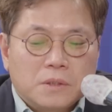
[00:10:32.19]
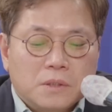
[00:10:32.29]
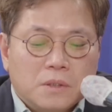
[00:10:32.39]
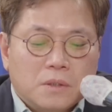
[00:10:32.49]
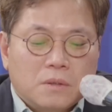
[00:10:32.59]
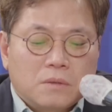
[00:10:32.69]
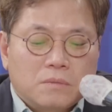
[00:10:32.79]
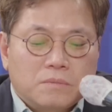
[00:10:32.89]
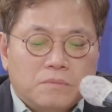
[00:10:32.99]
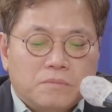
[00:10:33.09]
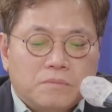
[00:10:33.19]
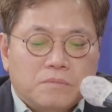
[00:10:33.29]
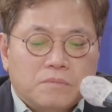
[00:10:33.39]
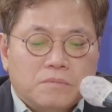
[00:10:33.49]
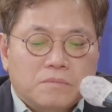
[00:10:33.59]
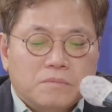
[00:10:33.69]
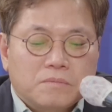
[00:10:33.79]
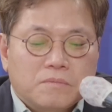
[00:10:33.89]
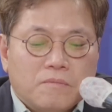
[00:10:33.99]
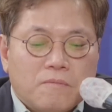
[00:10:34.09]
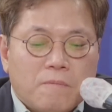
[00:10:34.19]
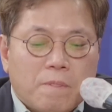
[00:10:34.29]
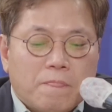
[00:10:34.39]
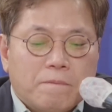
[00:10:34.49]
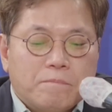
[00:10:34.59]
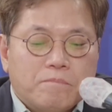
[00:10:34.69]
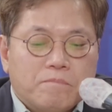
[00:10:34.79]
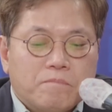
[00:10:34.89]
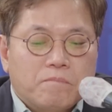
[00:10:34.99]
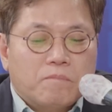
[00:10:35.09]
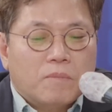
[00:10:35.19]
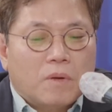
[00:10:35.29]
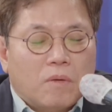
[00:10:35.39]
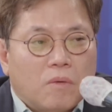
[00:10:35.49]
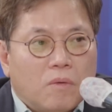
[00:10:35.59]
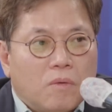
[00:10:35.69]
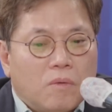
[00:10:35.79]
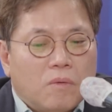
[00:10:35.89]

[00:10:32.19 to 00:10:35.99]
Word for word: 그러니까 혼란스러운 상황이 이어지고 있는데 오늘 윤